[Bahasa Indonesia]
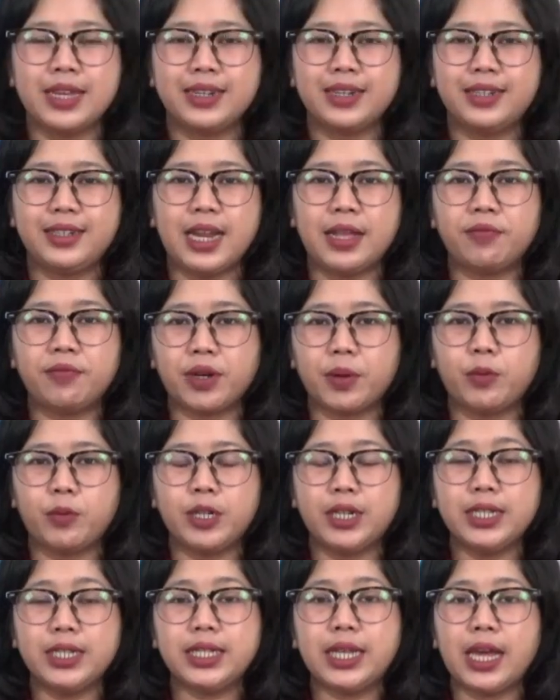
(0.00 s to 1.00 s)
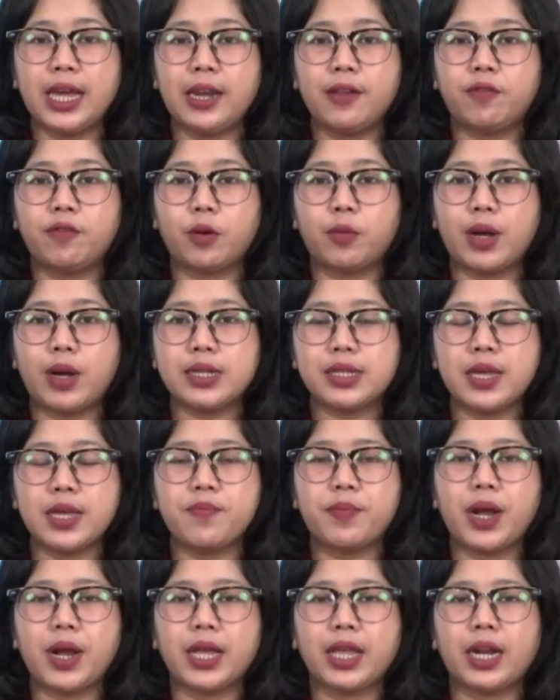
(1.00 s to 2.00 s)
Dan Tribuners, sekian informasi
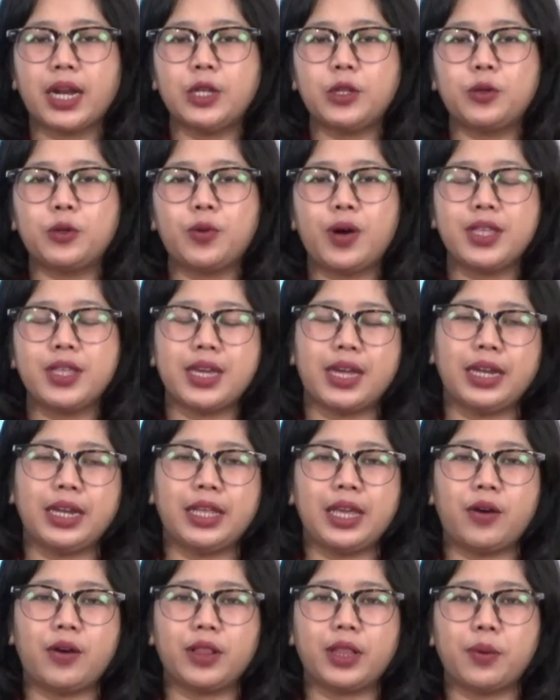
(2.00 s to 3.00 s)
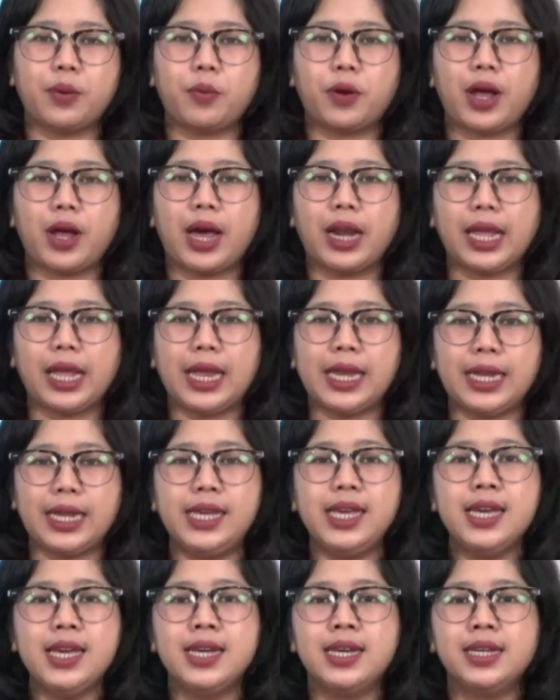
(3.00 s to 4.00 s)
perakiran cuaca di Jawa Timur hari
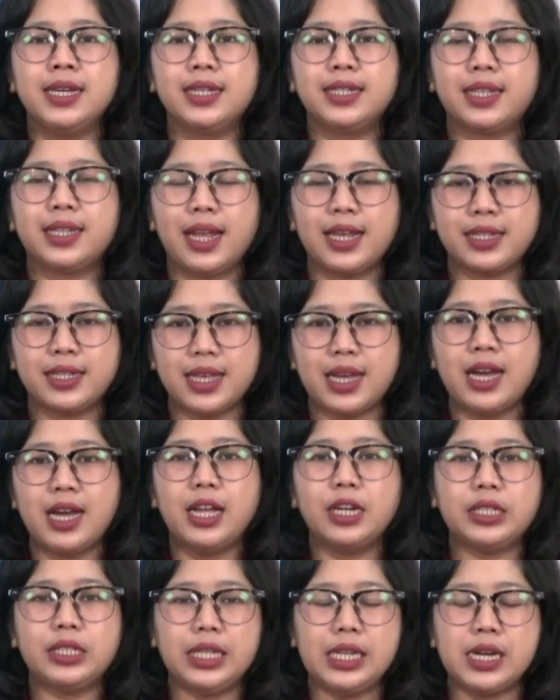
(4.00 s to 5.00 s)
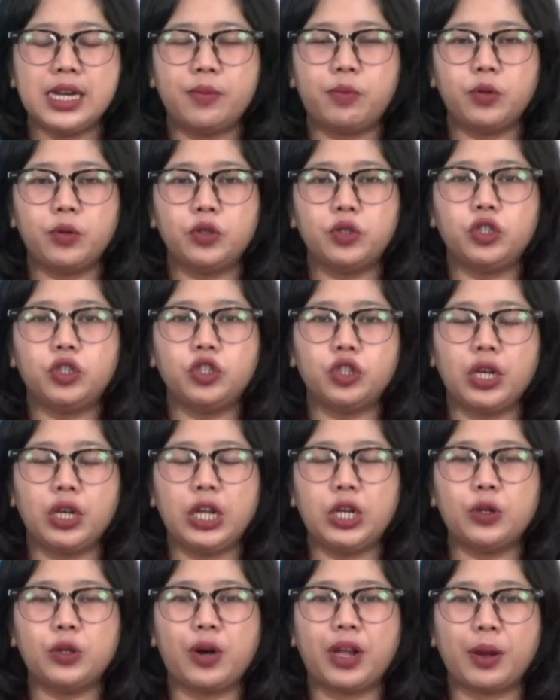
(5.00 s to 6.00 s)
ini, Selasa 30 Juli
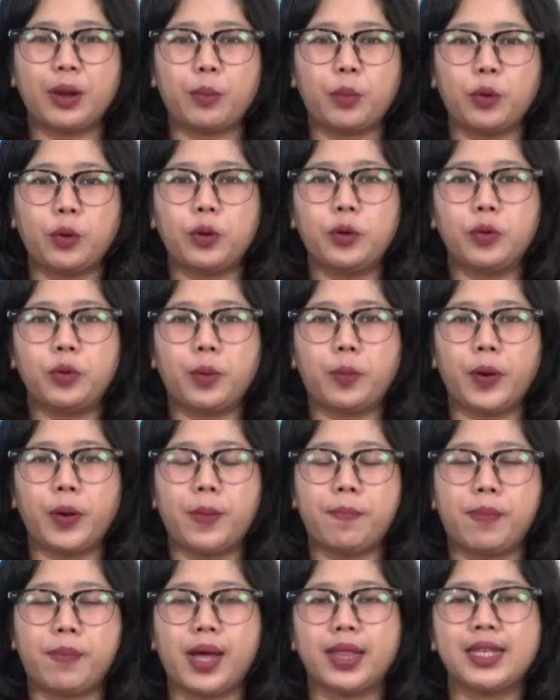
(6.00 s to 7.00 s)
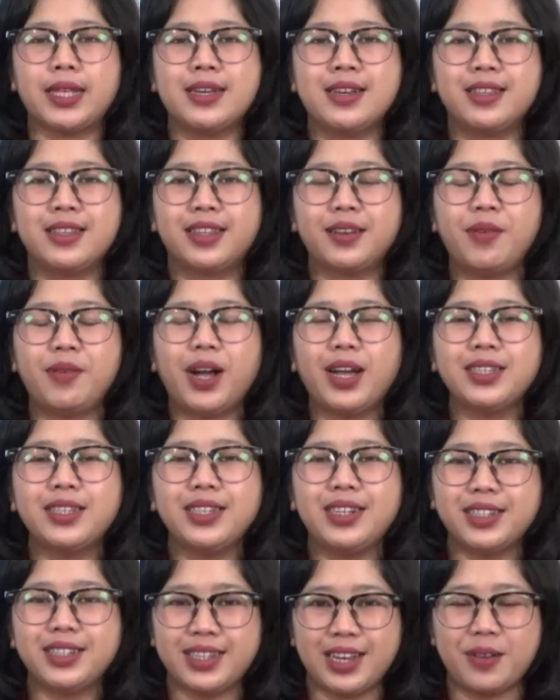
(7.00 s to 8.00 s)
2024. Terima kasih
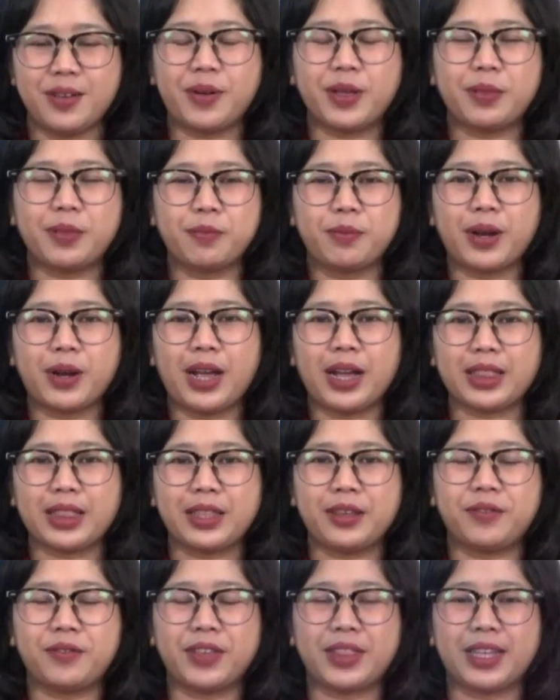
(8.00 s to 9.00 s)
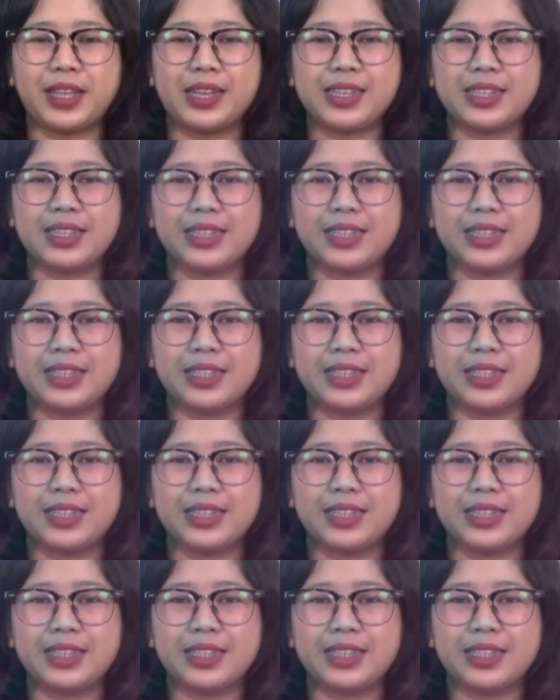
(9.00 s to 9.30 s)
dan selamat beraktivitas.